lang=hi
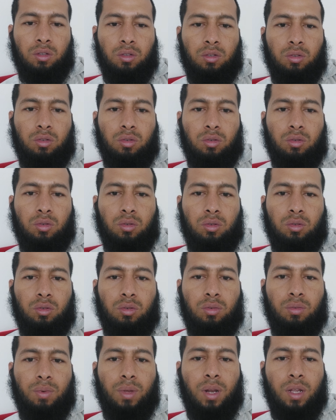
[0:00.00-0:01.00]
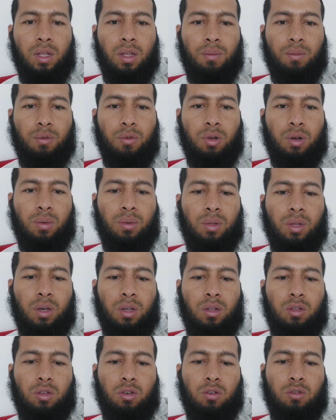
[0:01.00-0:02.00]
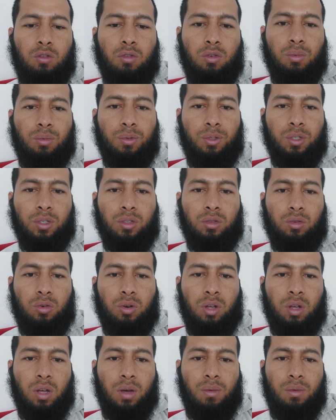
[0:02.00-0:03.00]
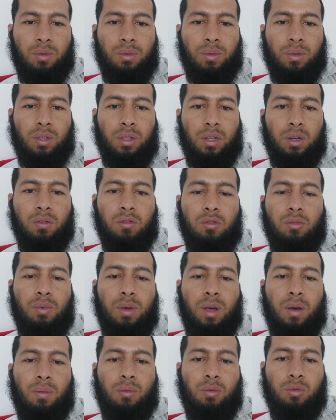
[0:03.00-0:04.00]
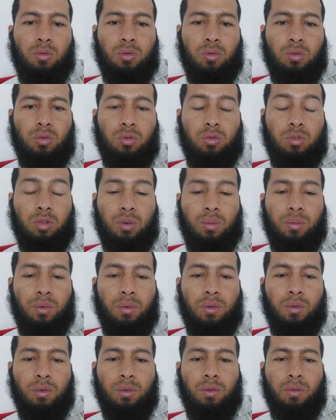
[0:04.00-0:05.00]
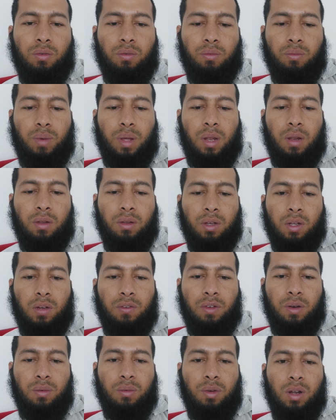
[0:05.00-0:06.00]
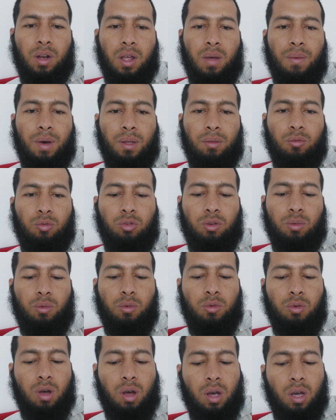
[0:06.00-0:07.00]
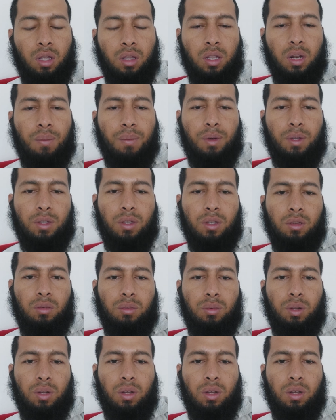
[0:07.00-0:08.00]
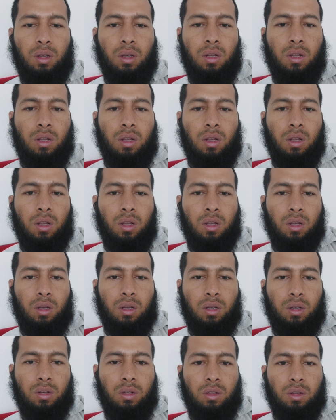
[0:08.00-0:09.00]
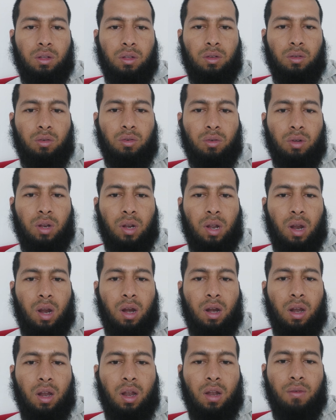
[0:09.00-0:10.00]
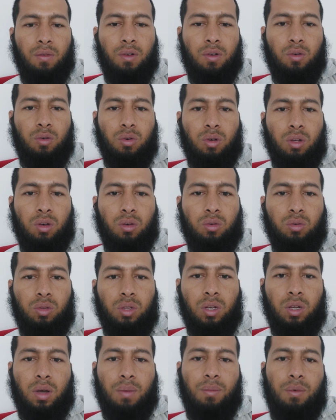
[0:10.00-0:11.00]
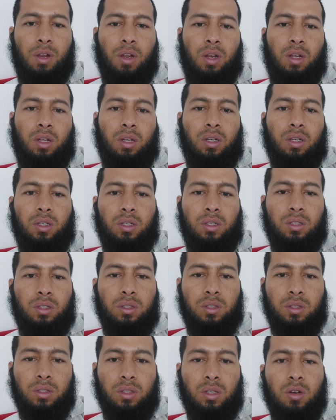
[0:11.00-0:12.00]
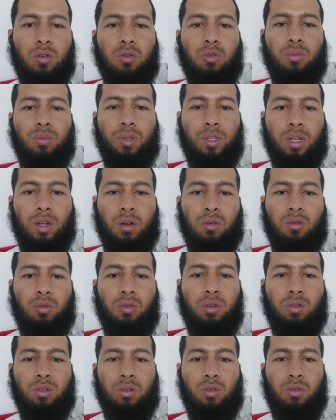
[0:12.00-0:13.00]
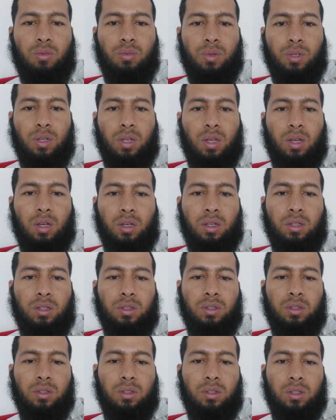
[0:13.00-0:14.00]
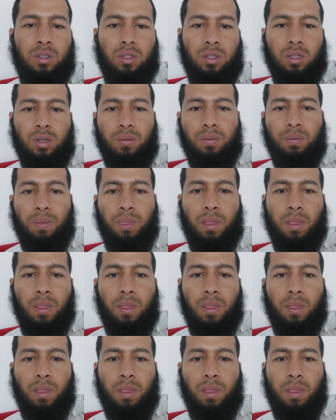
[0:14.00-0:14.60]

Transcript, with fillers: तो मेरा ये प्रोग्राम था कि जो कमीशन छोड़ेगा बीच में से वो मैं आप लोगों को उसे पहले कन्फर्म करके बाद में उसे बोलूँगा कि इतने पैसे तुमने जो है आई डी लेने वाले होंगे उनसे कम लेने हैं चलो उन बेचारों को डिस्काउंट मिल जाएगा ठीक है